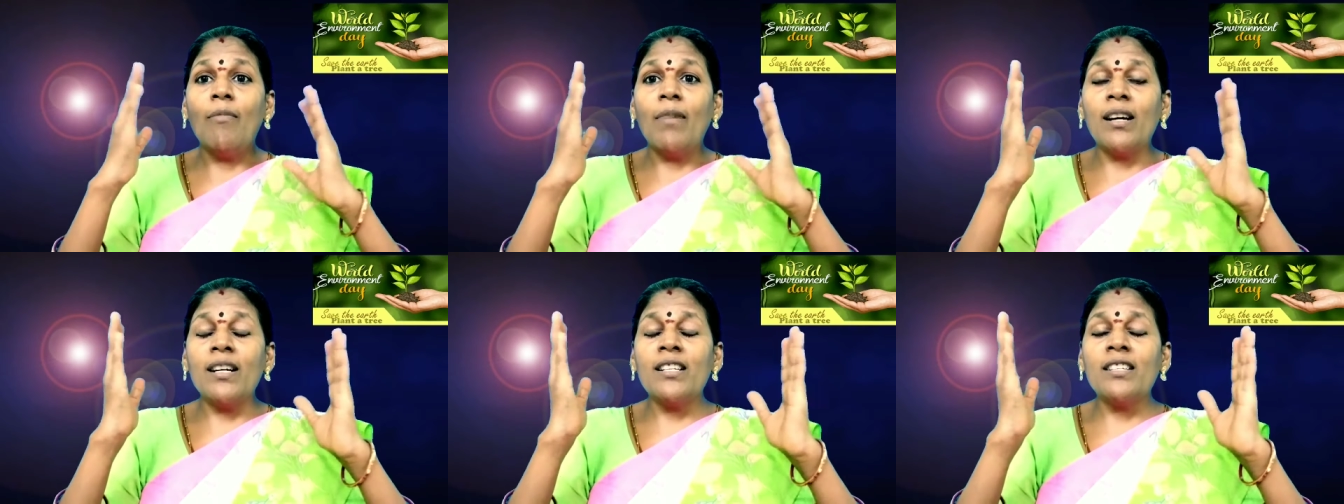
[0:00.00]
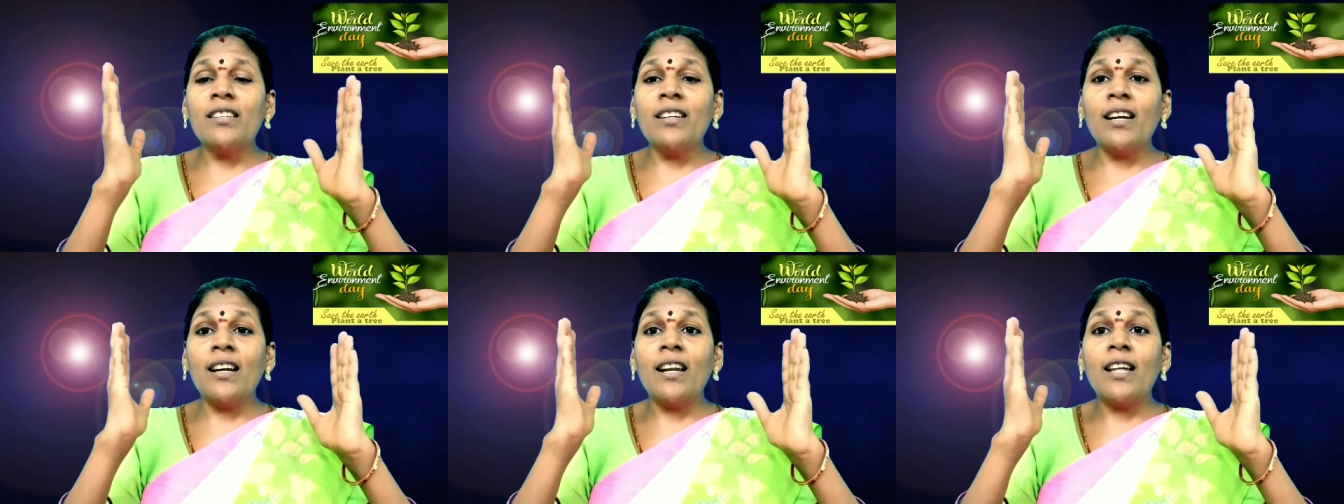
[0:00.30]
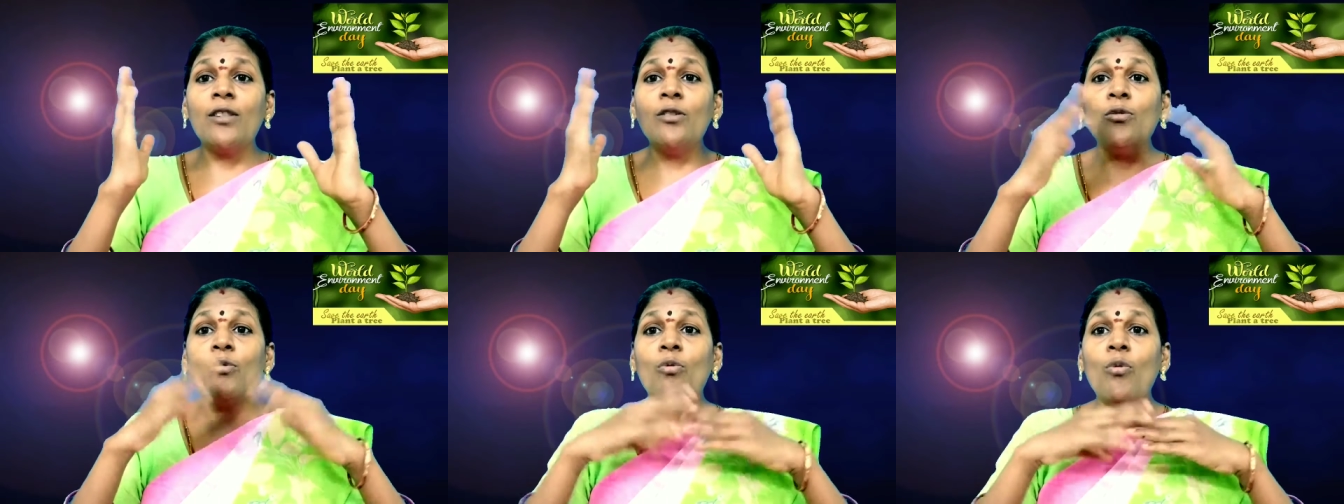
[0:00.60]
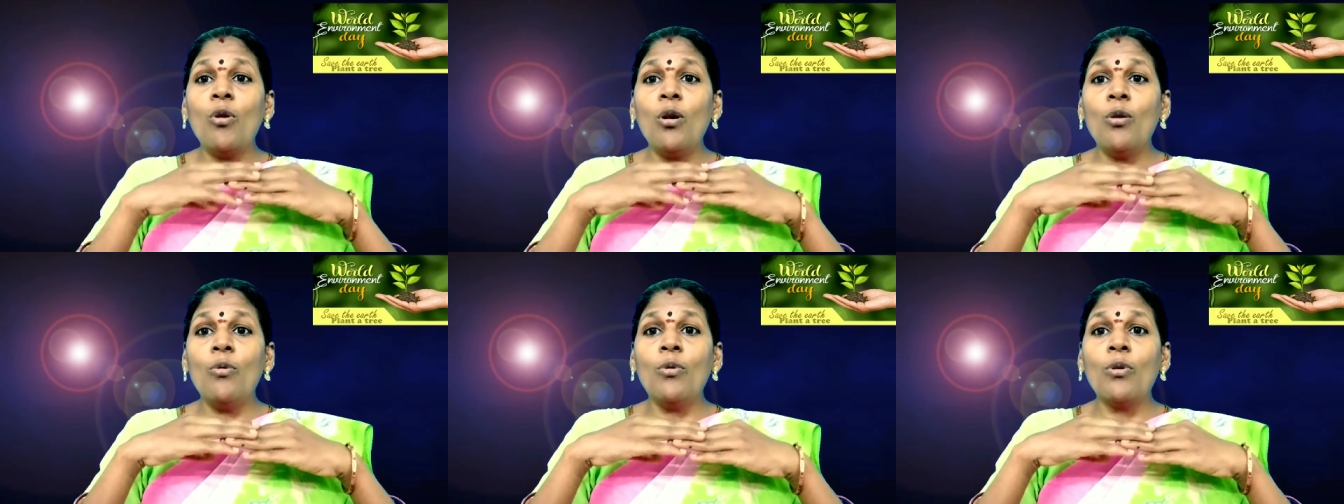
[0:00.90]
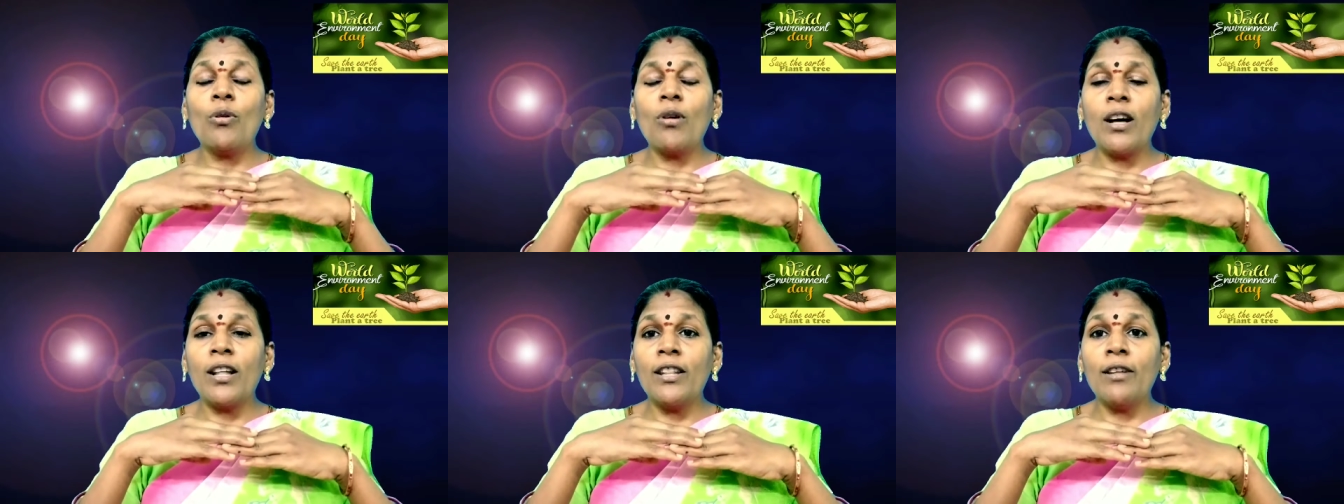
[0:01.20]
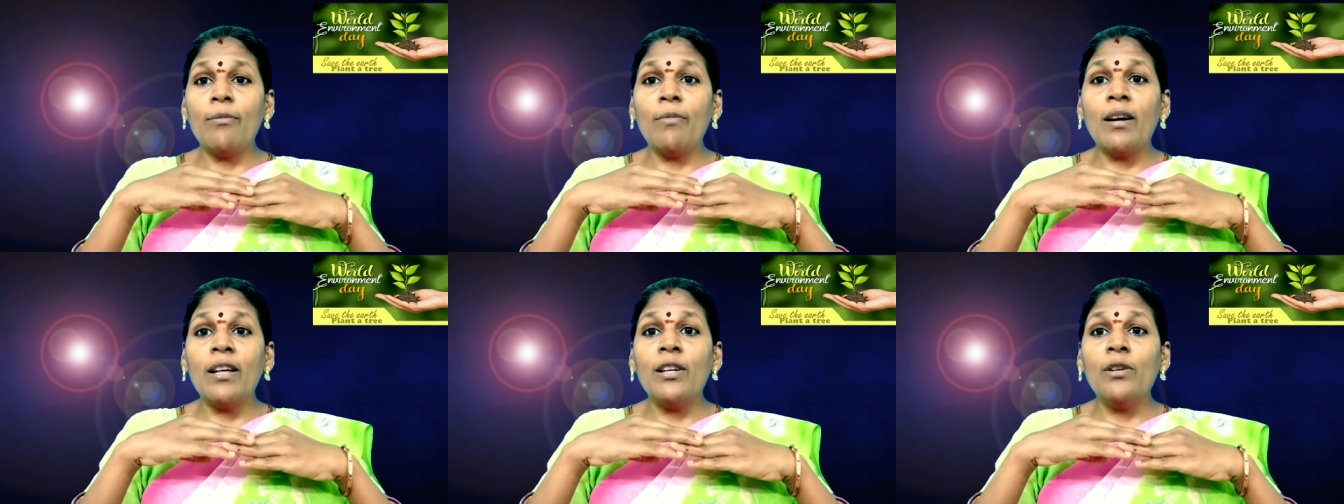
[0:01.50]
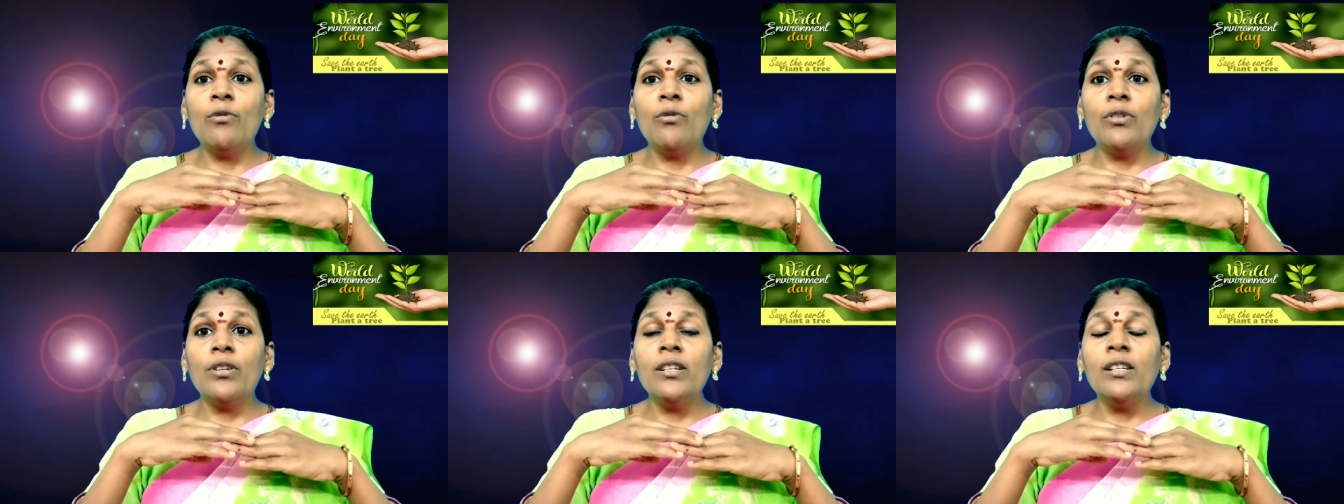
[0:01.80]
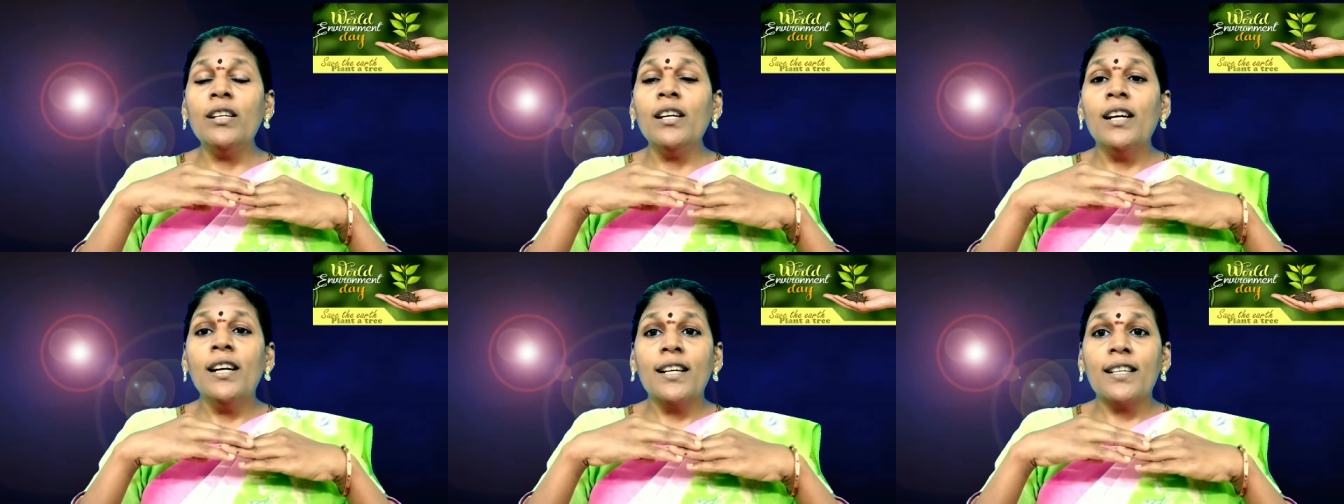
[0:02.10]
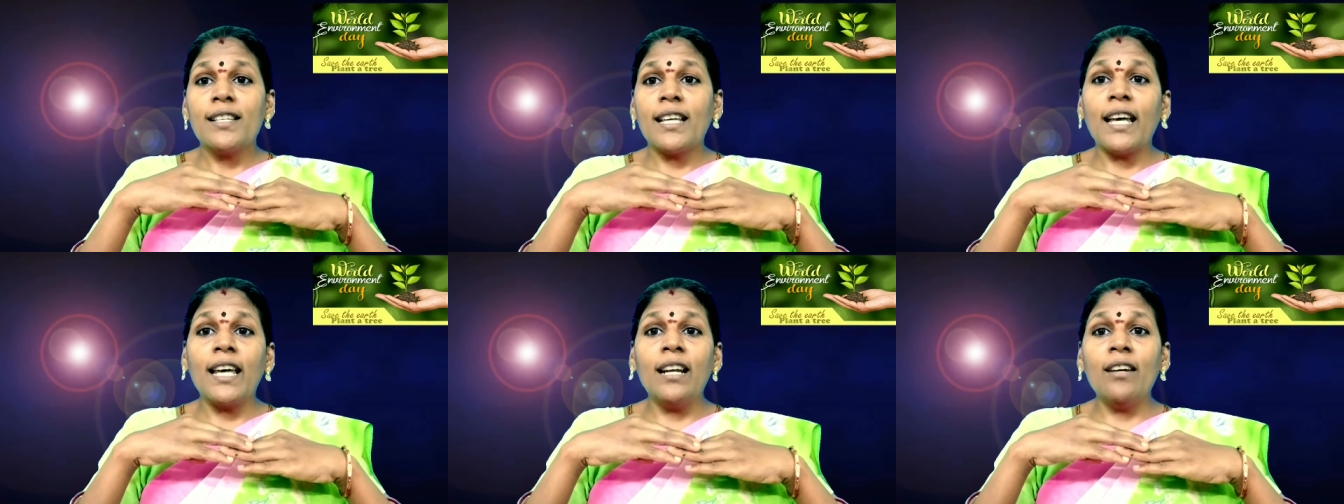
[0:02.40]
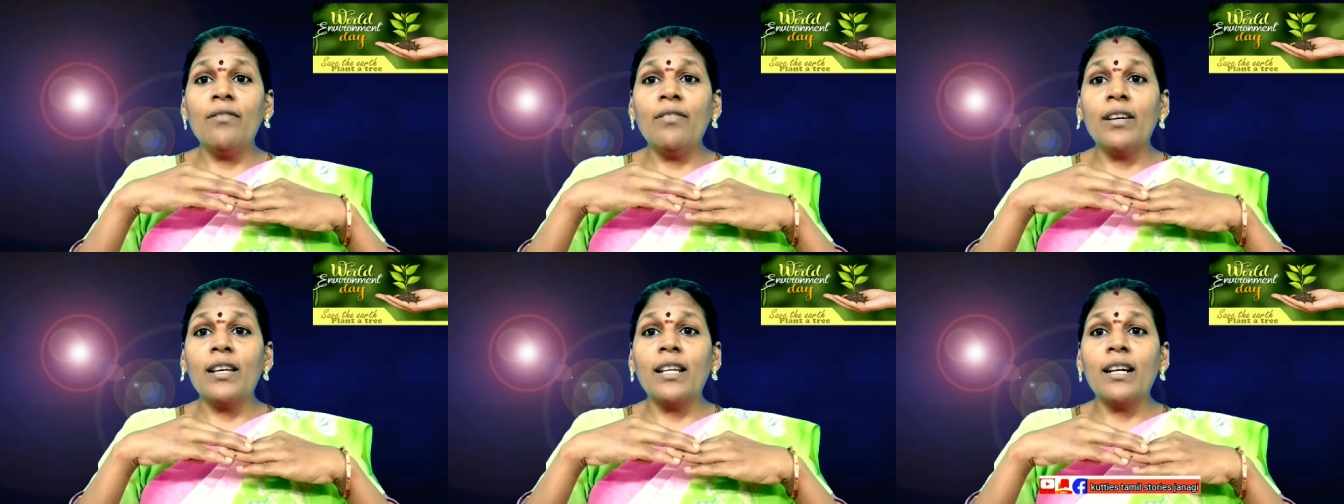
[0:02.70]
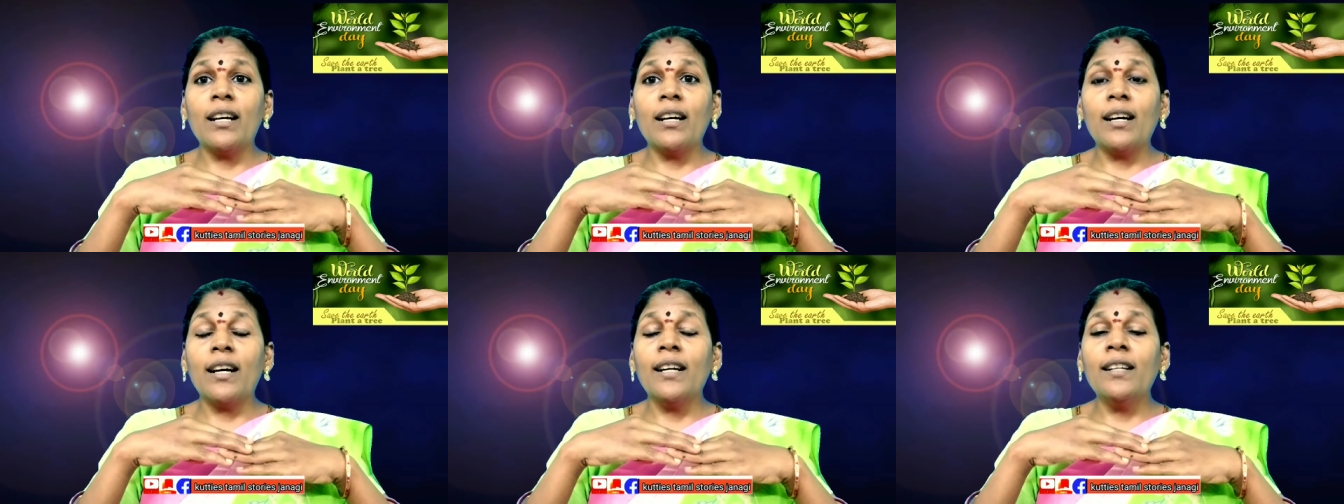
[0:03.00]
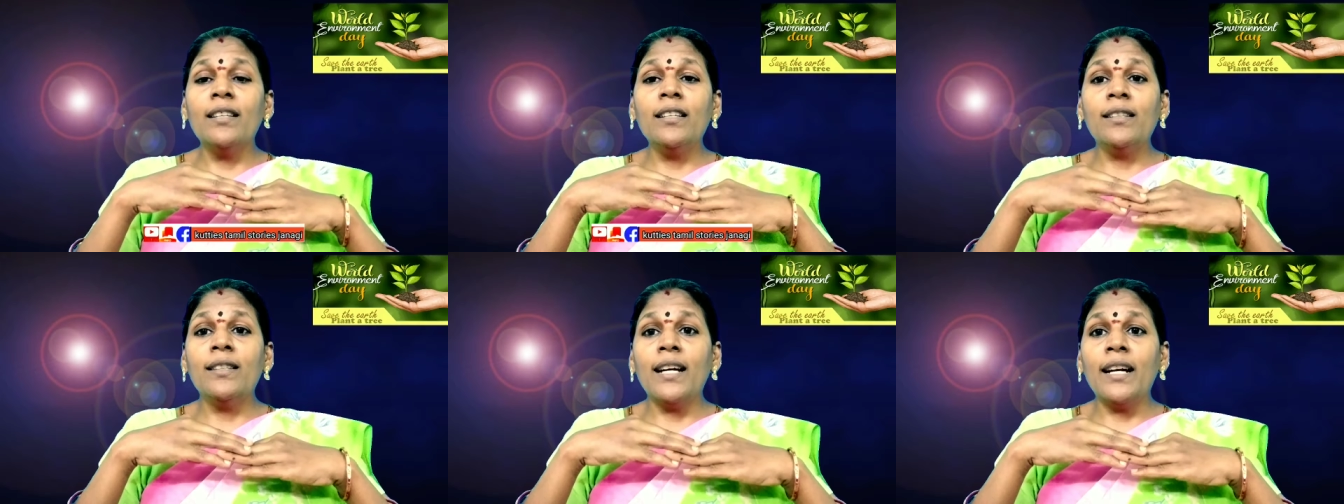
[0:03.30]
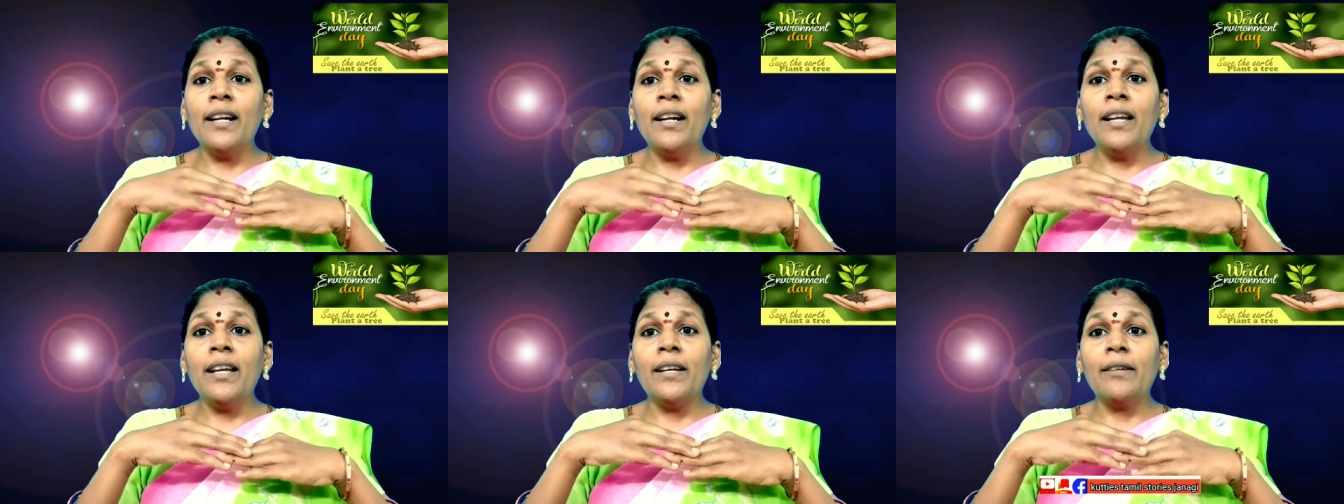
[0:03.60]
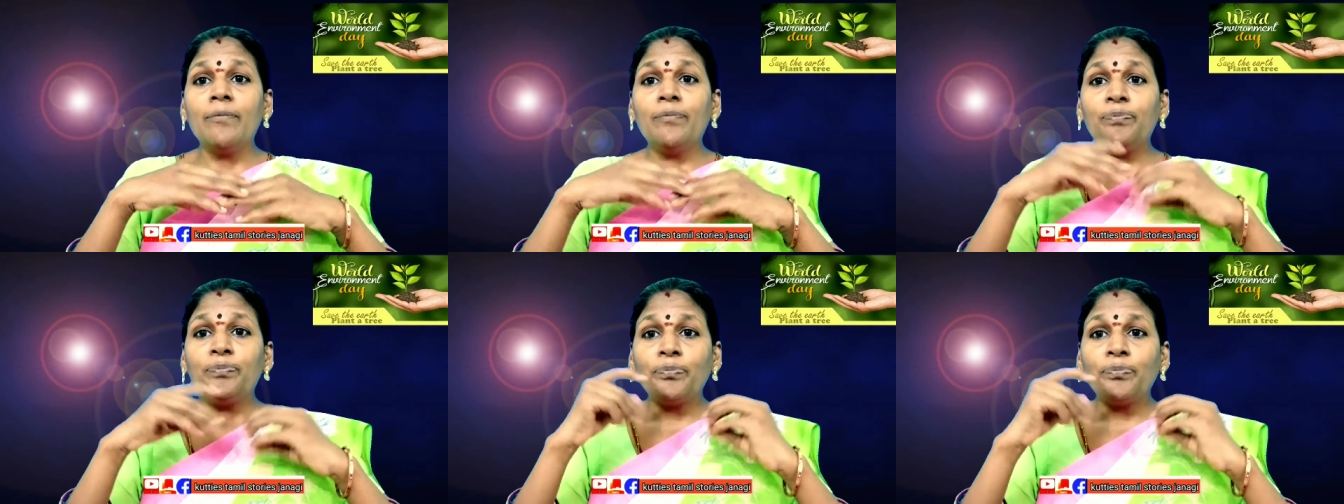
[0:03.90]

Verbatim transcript: மனுஷனுக்கு எல்லாத்துக்கும் கோவம் வரும் அந்த மாதிரி ஒரு சைரன் வைக்கிறாங்க அடுத்து தண்ணி